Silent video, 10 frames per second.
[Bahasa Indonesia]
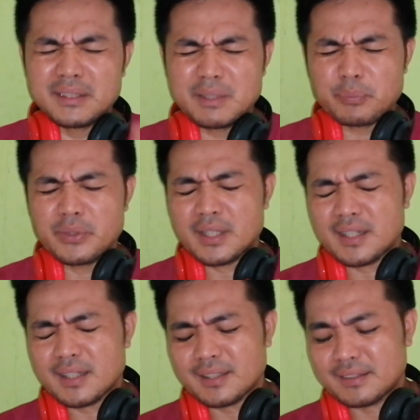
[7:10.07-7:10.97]
saya punya
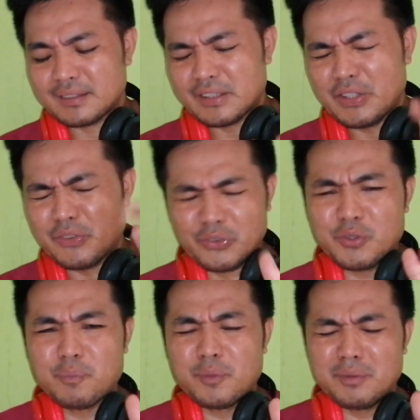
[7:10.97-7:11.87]
YouTube
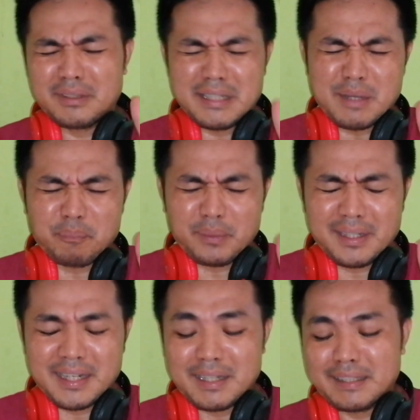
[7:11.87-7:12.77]
pun tidak
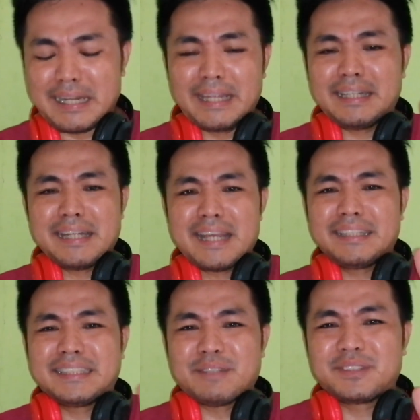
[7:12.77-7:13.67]
pernah naik-naik
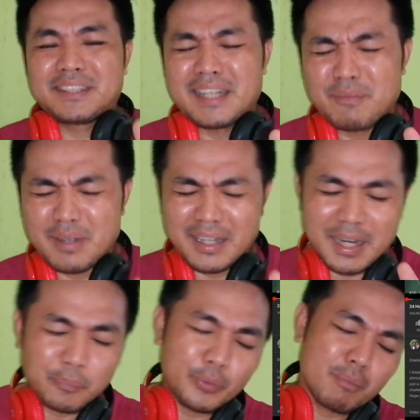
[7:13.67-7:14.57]
subscriber.
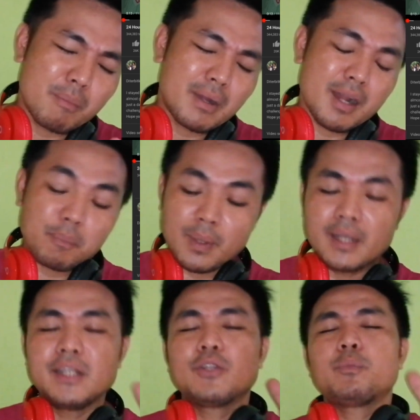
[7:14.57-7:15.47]
Adapun beberapa
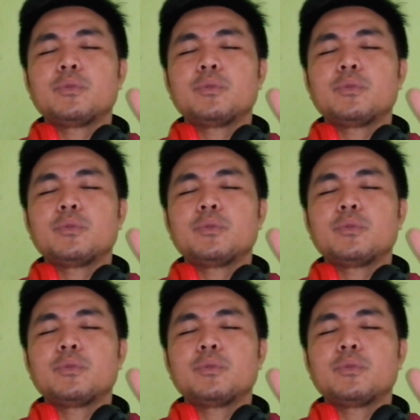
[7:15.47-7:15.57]
itu pun